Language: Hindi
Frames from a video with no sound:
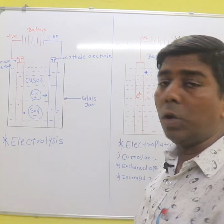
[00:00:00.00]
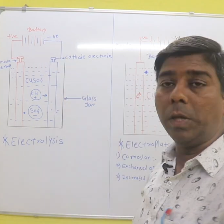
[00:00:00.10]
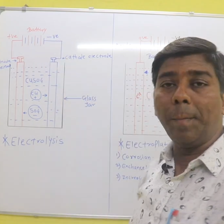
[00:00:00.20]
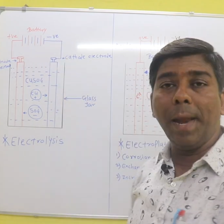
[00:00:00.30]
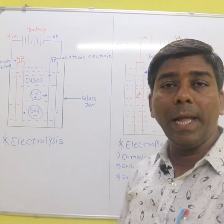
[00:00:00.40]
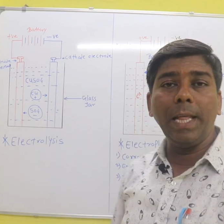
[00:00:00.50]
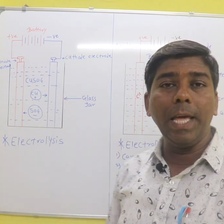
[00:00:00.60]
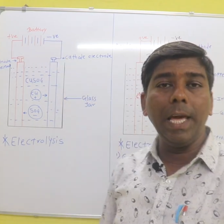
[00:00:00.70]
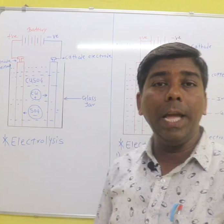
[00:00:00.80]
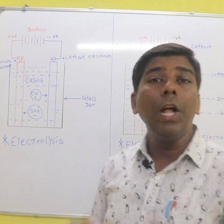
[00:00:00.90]
को सप्लाई
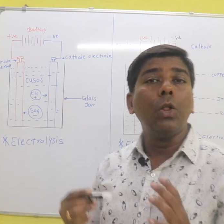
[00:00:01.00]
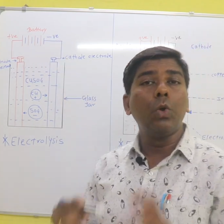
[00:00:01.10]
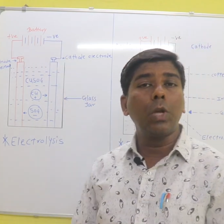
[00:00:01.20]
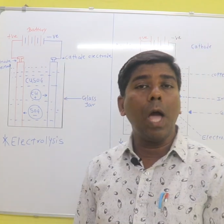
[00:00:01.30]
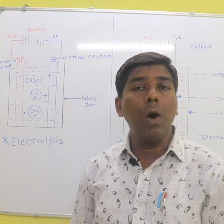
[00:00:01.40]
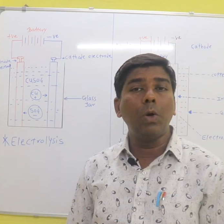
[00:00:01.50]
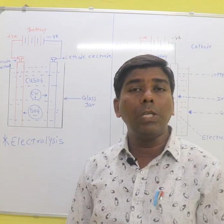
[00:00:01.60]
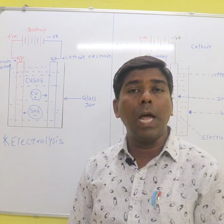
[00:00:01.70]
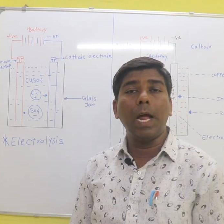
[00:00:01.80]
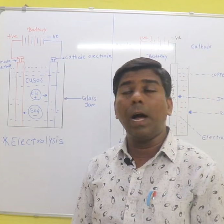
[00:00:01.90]
देंगे तो क्या हो
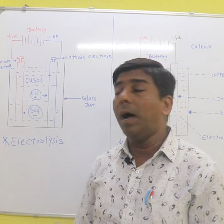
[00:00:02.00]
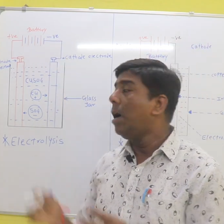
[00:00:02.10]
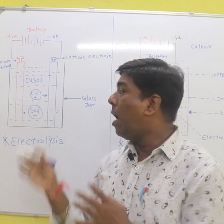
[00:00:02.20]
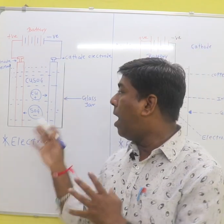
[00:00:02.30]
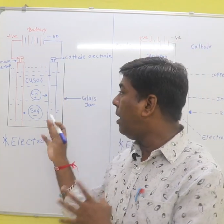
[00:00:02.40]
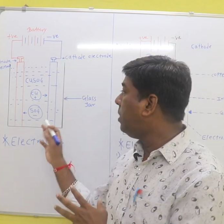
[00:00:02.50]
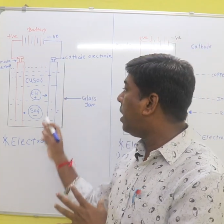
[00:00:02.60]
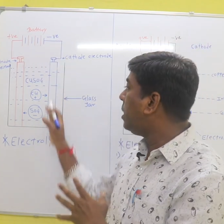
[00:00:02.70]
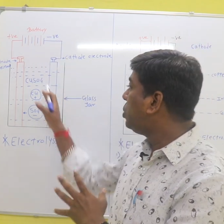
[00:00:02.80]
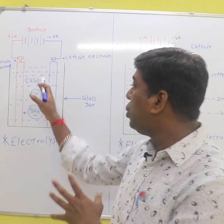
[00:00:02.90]
जाएगा
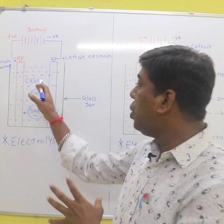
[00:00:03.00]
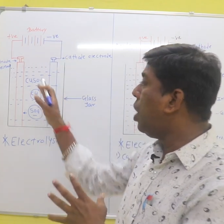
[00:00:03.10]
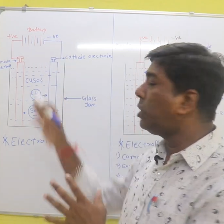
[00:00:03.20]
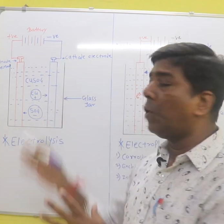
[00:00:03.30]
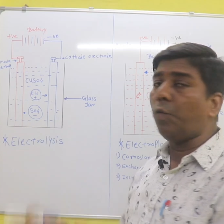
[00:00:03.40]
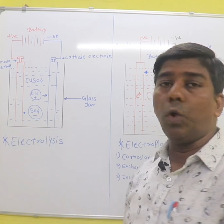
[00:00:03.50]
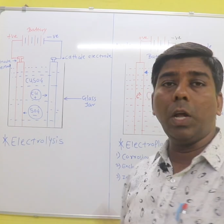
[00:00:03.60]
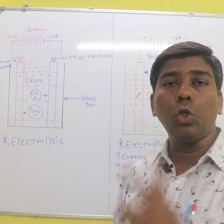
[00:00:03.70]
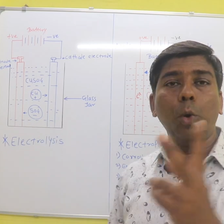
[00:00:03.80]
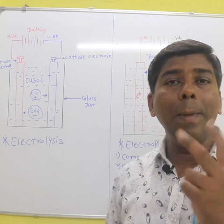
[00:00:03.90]
अंदर सी
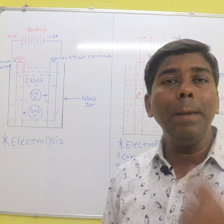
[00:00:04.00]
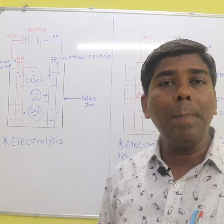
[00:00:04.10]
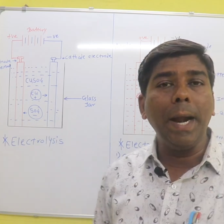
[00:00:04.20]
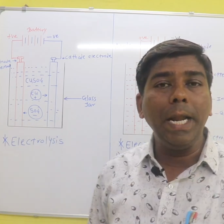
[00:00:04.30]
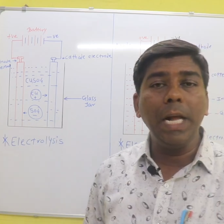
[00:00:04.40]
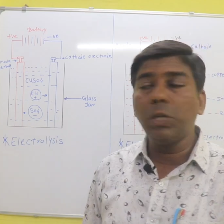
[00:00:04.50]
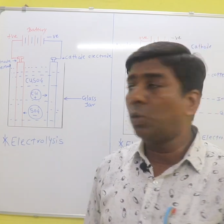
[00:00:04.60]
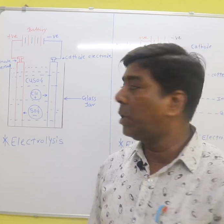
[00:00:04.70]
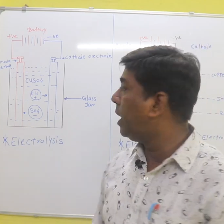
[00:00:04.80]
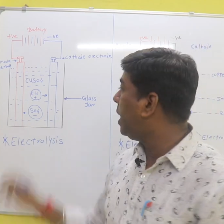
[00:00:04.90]
के दो मेन
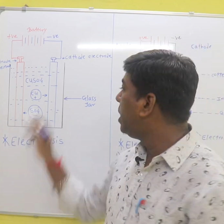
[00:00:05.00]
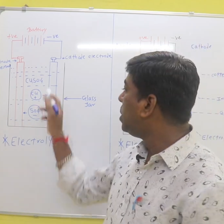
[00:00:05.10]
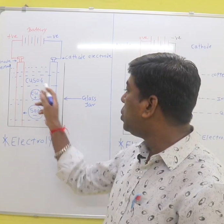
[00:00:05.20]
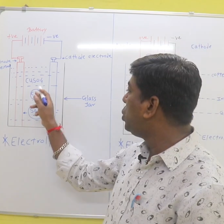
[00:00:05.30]
पार्टिकल्स होते हैं